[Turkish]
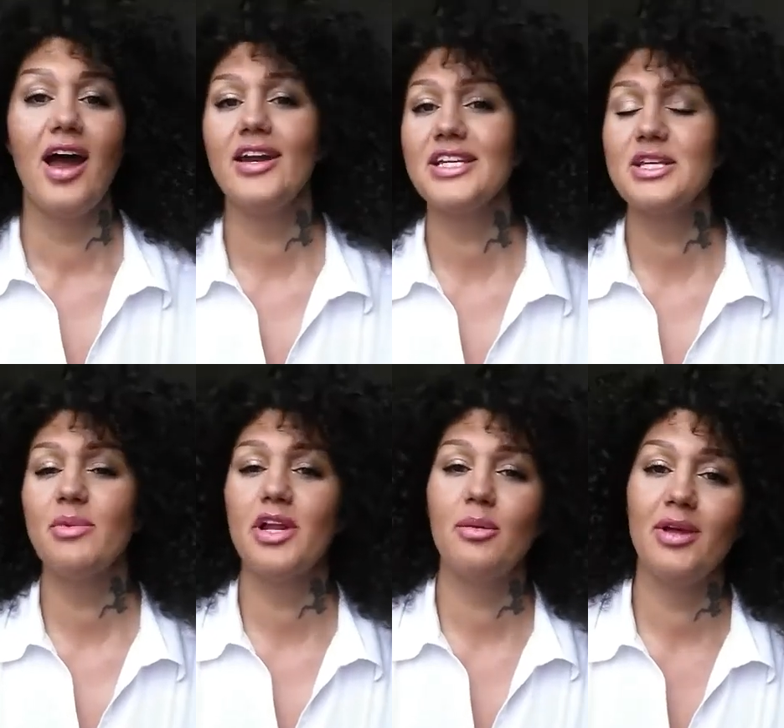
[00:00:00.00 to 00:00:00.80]
Herkese
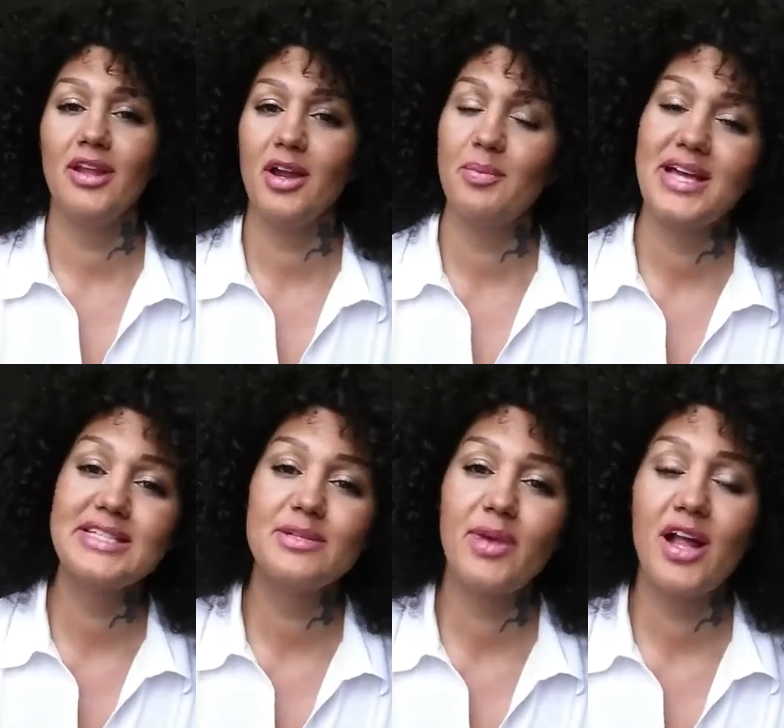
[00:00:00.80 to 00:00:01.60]
merhabalar
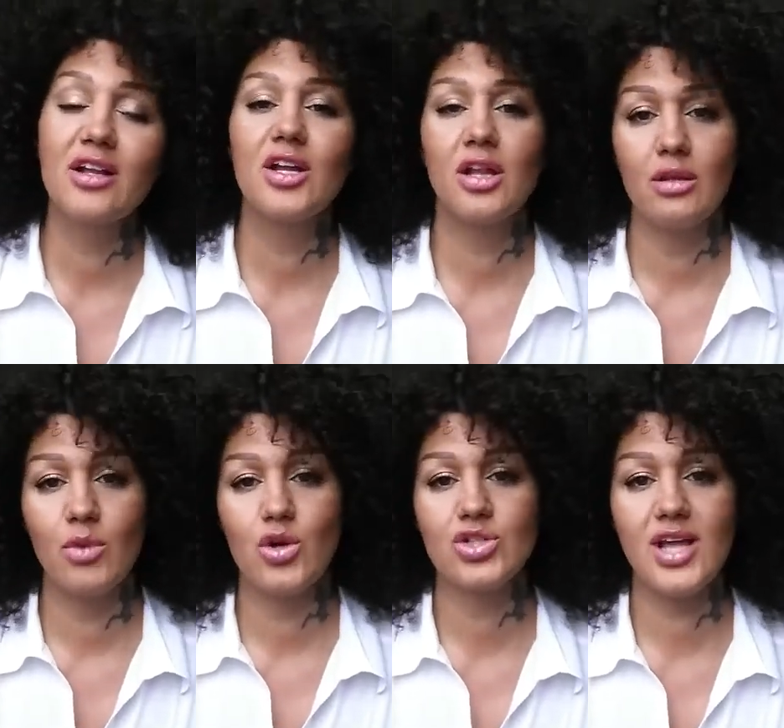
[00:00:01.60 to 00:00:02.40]
ben Sibel
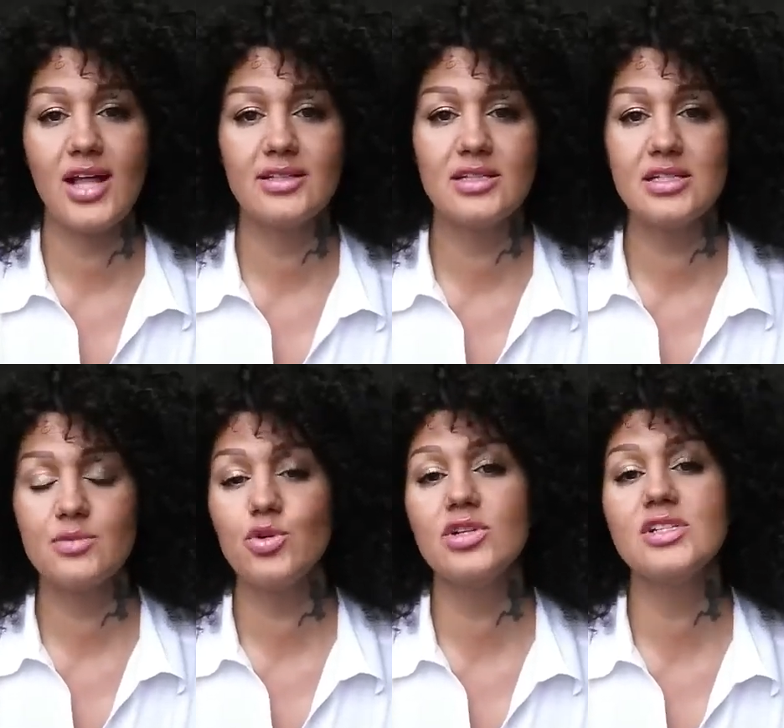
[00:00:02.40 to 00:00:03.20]
kanalıma hoş
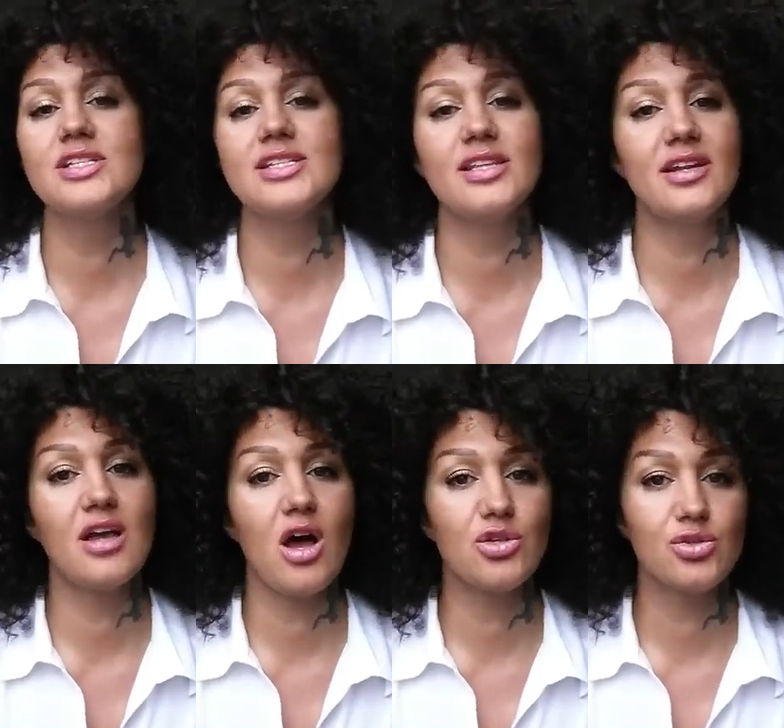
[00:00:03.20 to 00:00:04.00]
geldiniz. Bugün
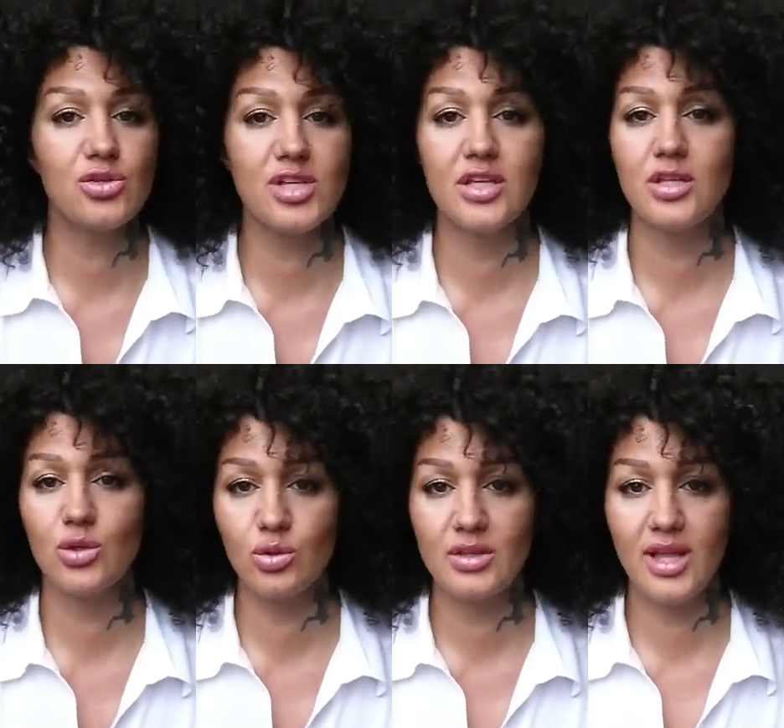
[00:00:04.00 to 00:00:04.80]
sizlere Ağustos
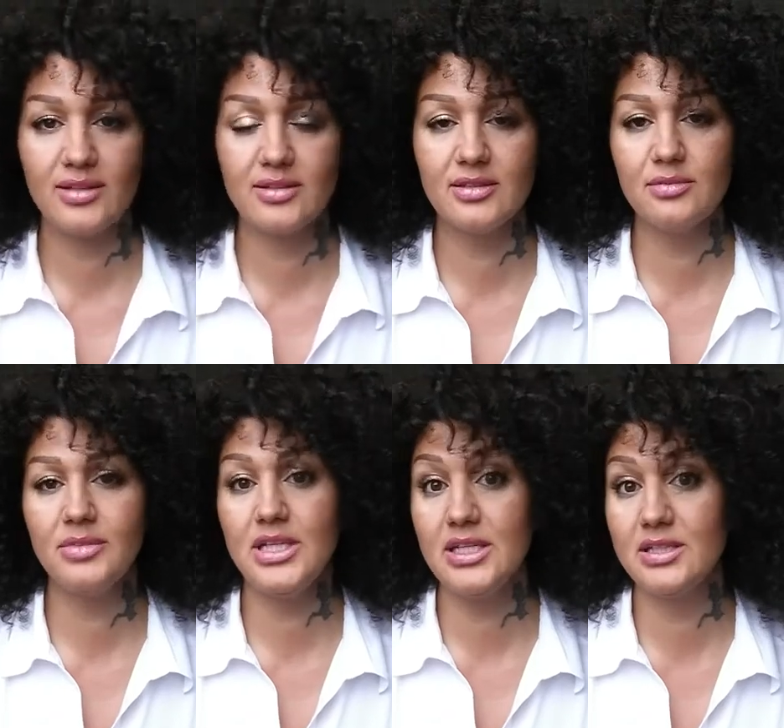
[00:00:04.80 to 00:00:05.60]
ayında
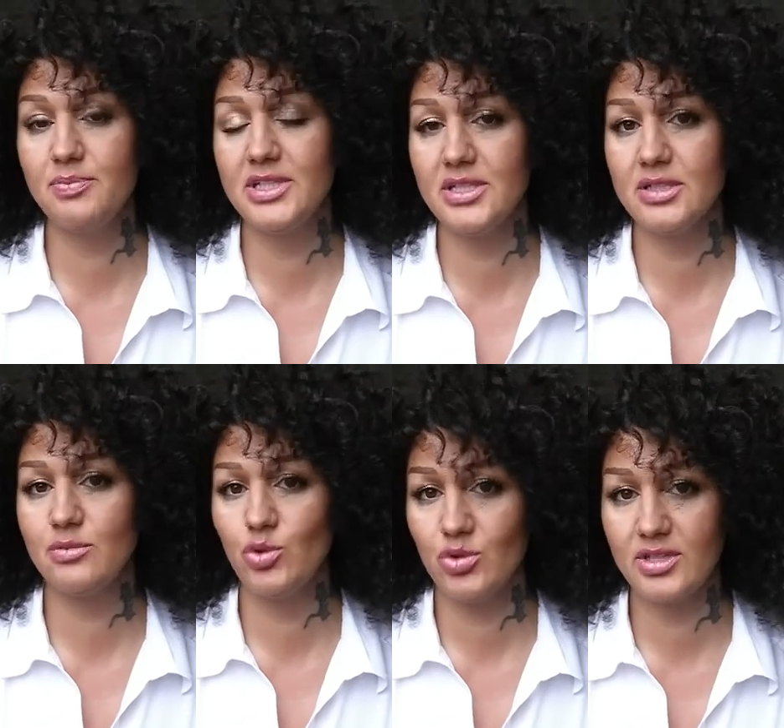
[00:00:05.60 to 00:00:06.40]
kullandığım ilk
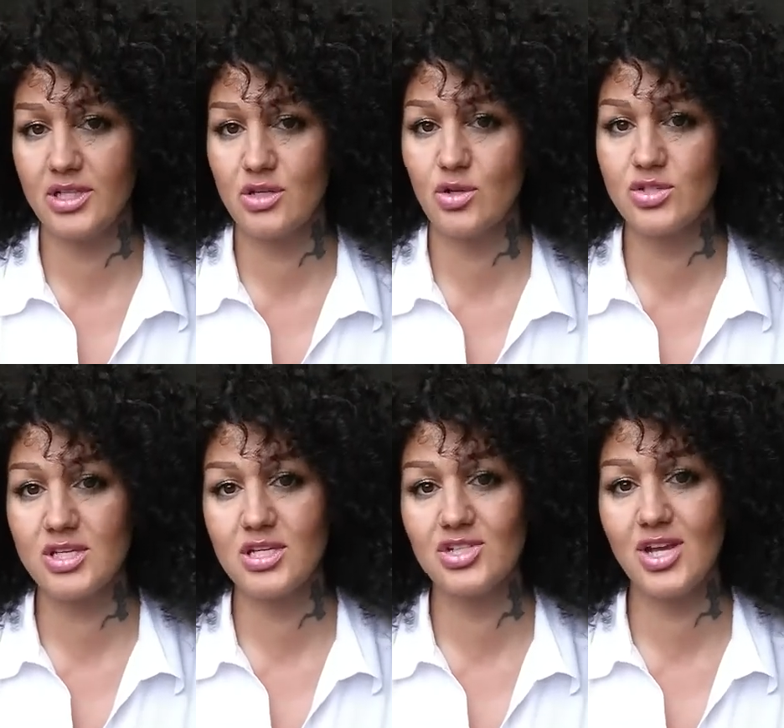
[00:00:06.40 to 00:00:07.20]
bitirdiğim ürünleri
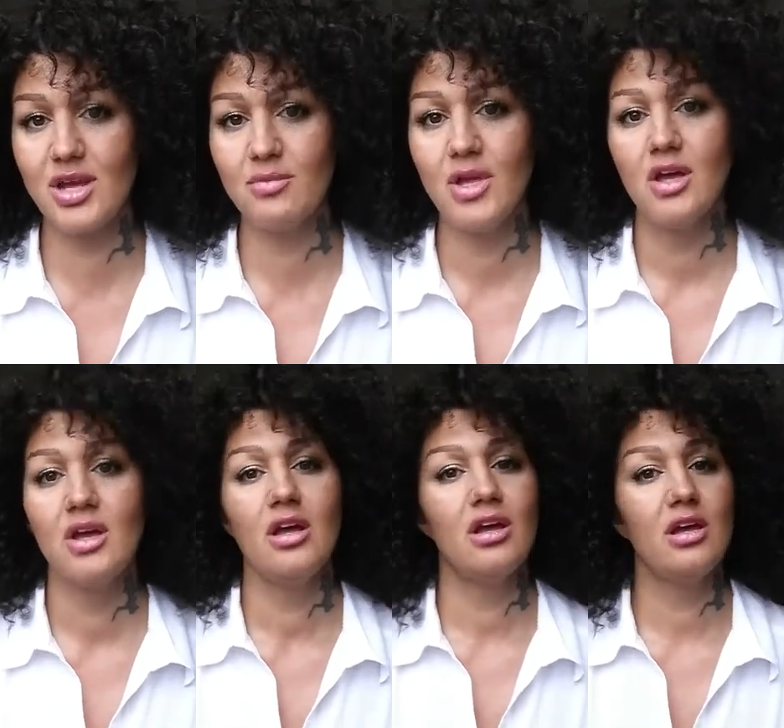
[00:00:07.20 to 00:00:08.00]
göstereceğim.
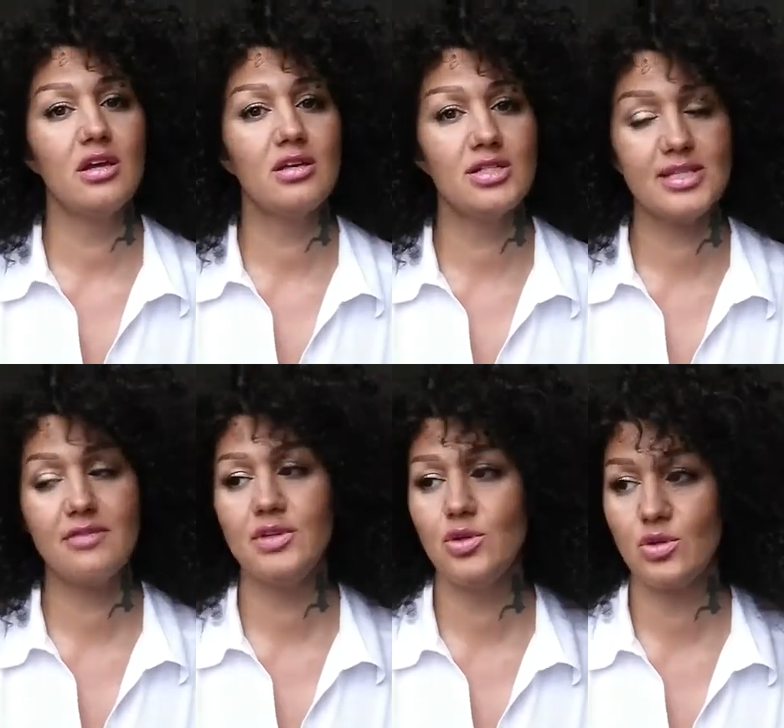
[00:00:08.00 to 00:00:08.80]
Ee,
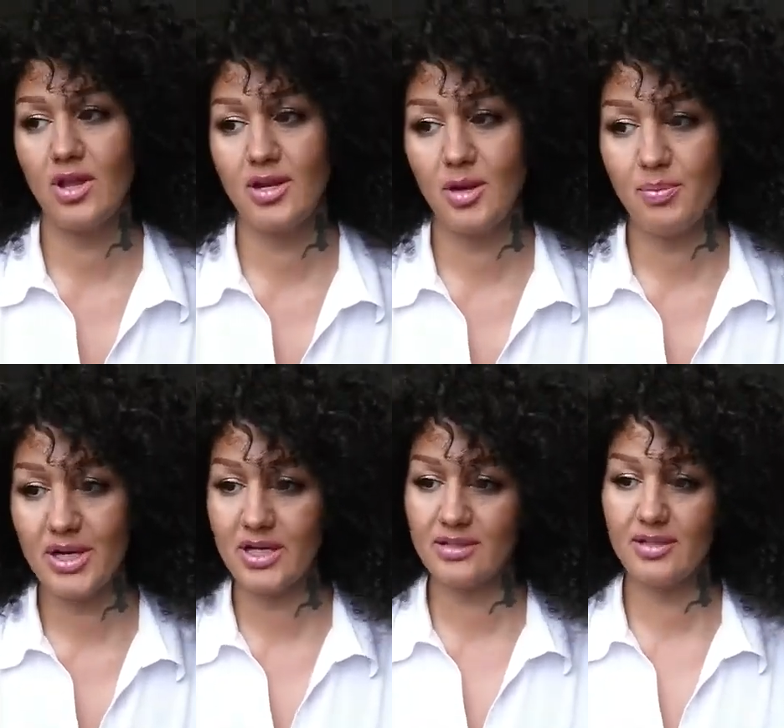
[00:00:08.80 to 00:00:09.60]
kısa videolar
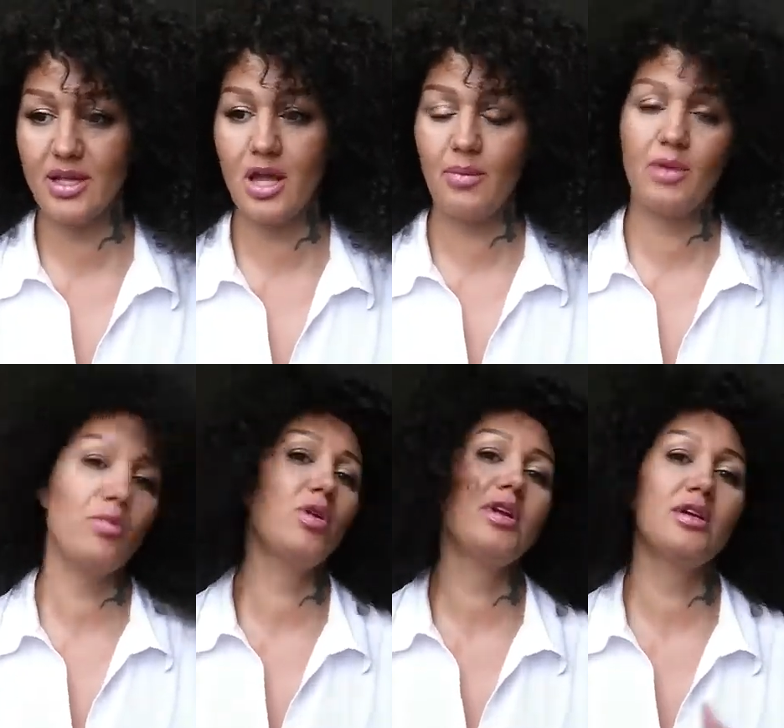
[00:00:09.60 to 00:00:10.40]
yapmak adına
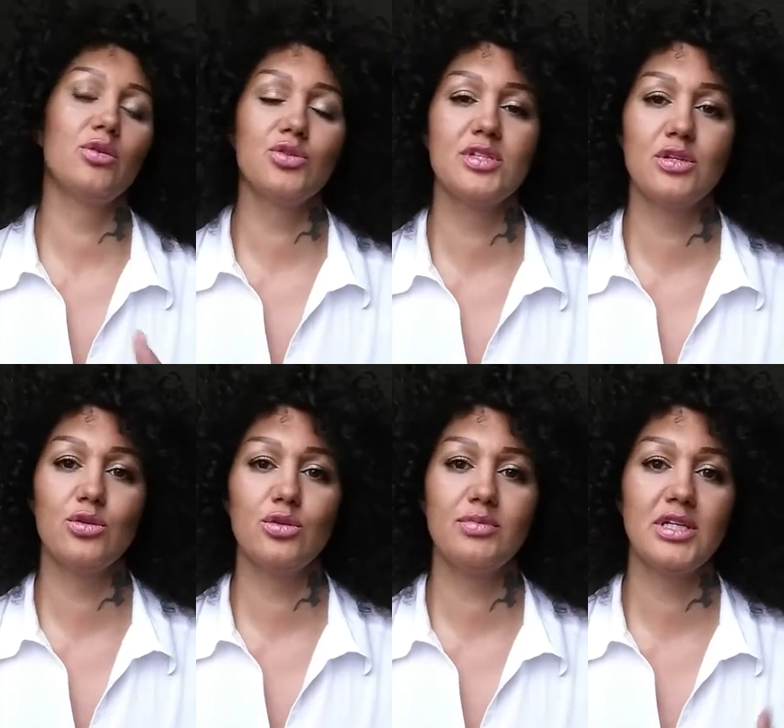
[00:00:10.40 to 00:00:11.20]
hemen böyle
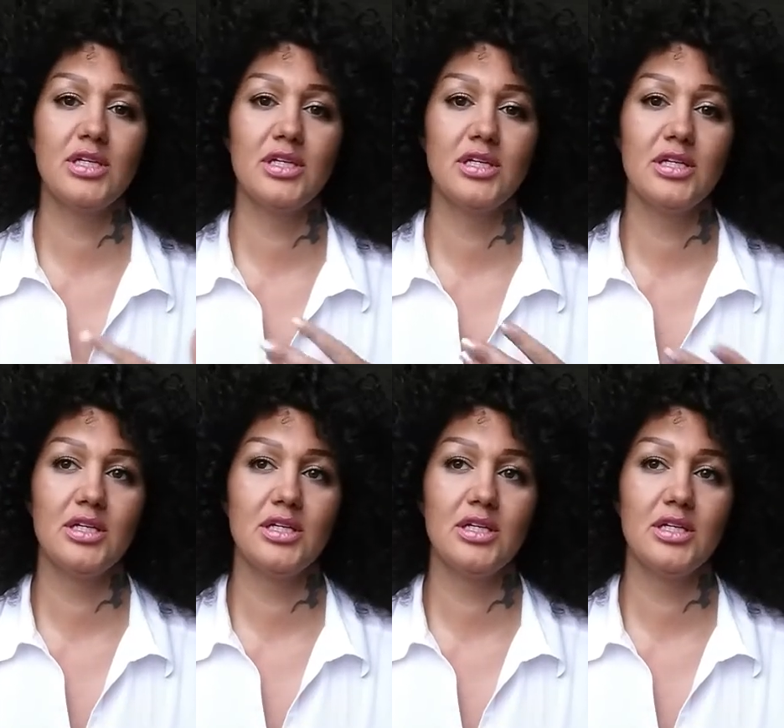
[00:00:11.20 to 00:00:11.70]
gösteriyorum ki